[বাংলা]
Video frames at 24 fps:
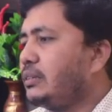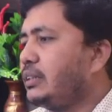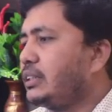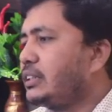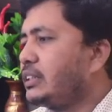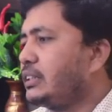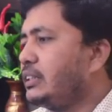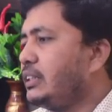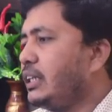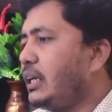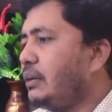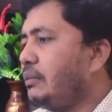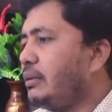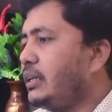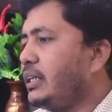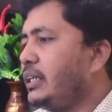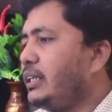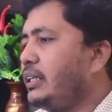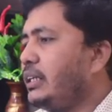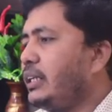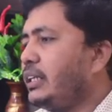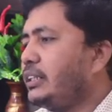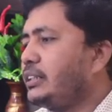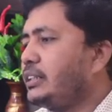পাচ্ছি যে আমার এই
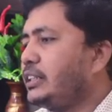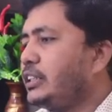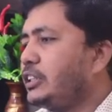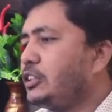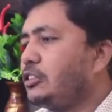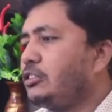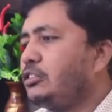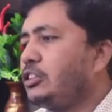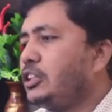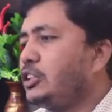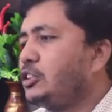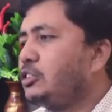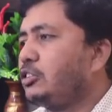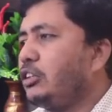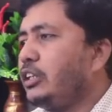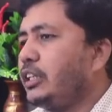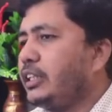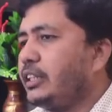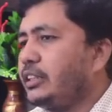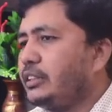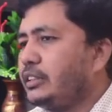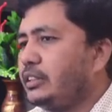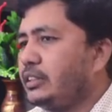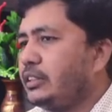রেস্ট্রিকশনটা চলে
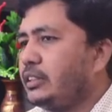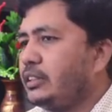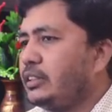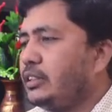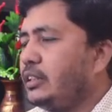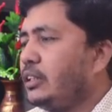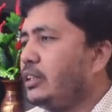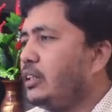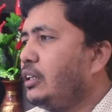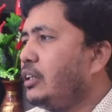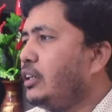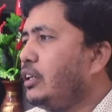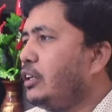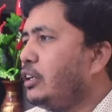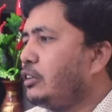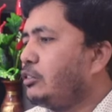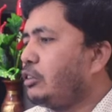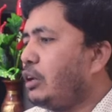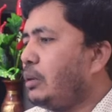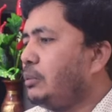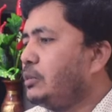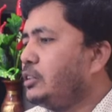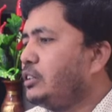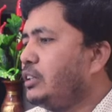গেছে তো
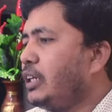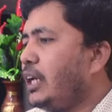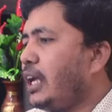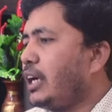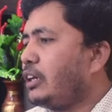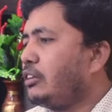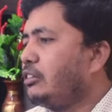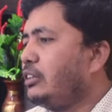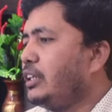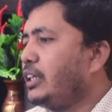আমি যদি এখন